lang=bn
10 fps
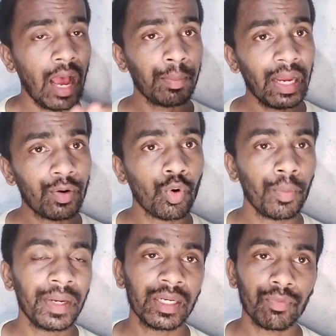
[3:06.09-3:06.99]
আমরা
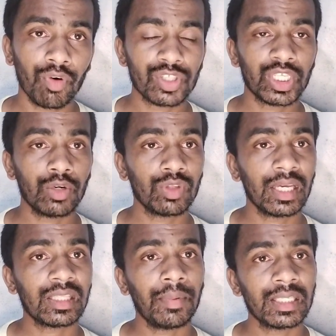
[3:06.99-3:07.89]
কমেডি পোর্শনও
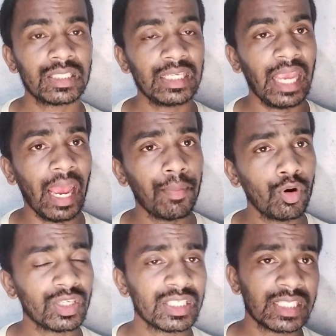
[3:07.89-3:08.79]
দেখতে পাচ্ছি এবং